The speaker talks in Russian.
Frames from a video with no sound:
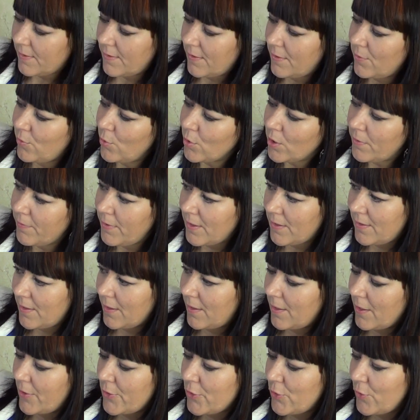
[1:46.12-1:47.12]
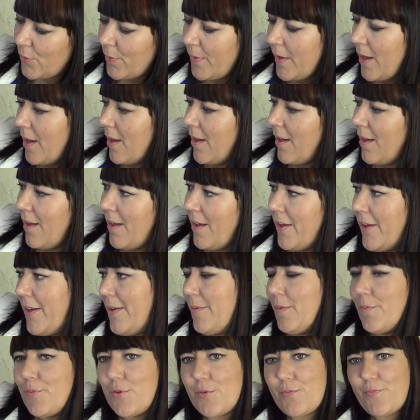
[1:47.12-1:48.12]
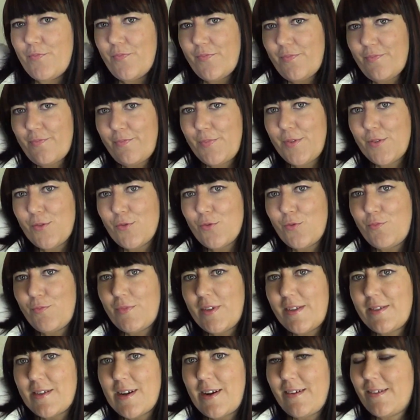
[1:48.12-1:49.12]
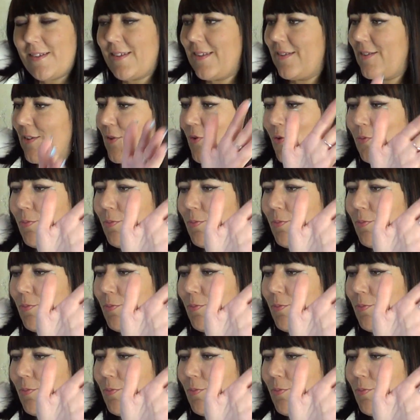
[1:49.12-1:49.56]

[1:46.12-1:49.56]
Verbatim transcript: застегивается хорошо. В общем, безумно нравится эта